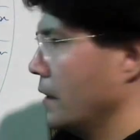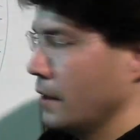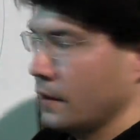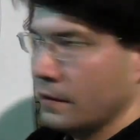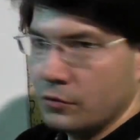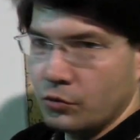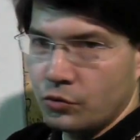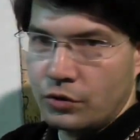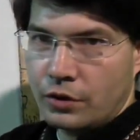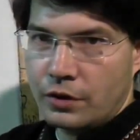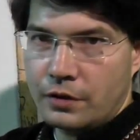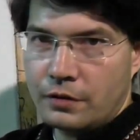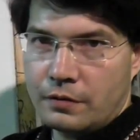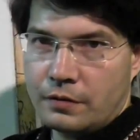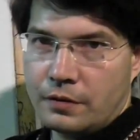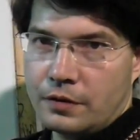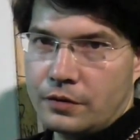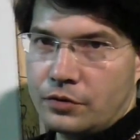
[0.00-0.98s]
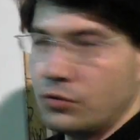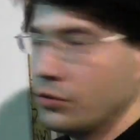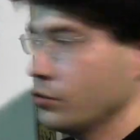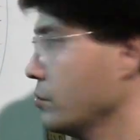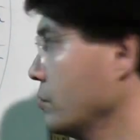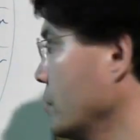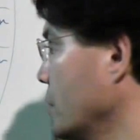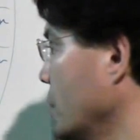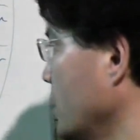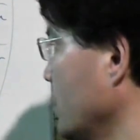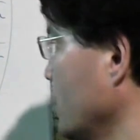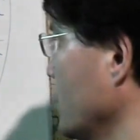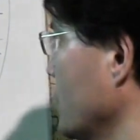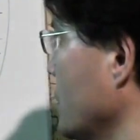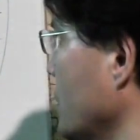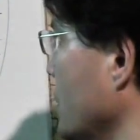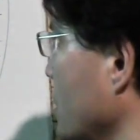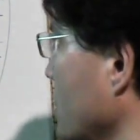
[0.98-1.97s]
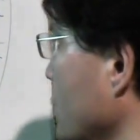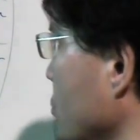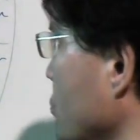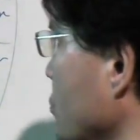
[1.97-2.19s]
внутреннего чувства, да, тут э,